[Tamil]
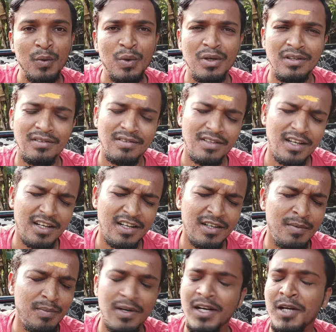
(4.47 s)
ஒரு
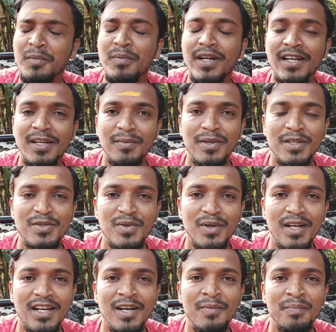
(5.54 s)
தரமான அப்டேட் அப்படின்னு
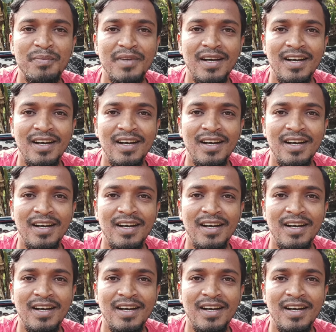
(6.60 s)
சொல்லலாம்